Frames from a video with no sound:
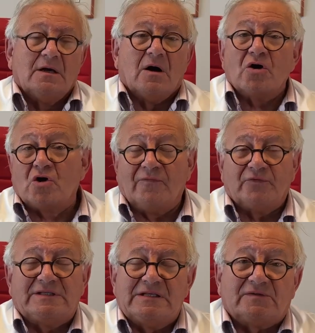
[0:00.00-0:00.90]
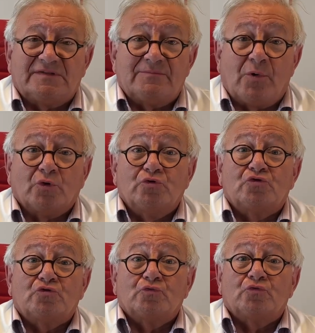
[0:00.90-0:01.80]
Encore faut-il que cette
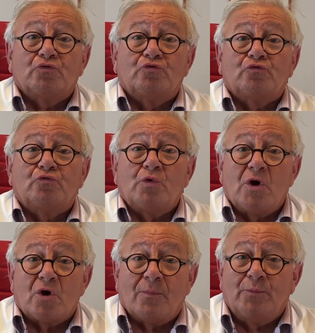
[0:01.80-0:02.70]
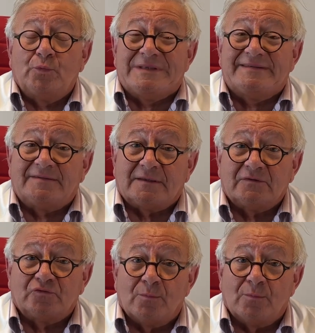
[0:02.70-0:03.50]
production de sueur puisse se